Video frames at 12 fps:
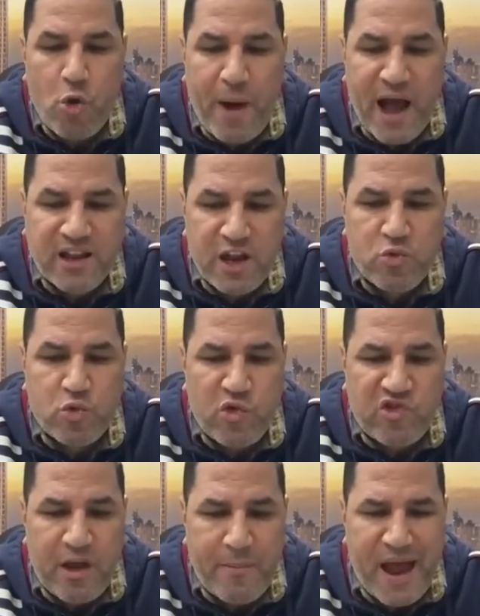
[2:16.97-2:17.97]
هتدوا
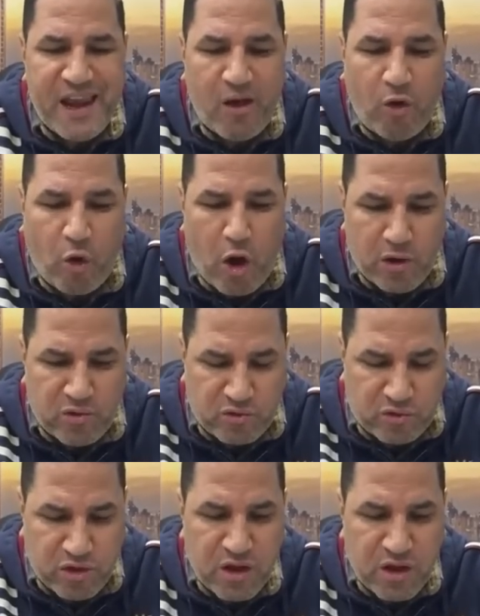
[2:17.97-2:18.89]
الزمالك قرض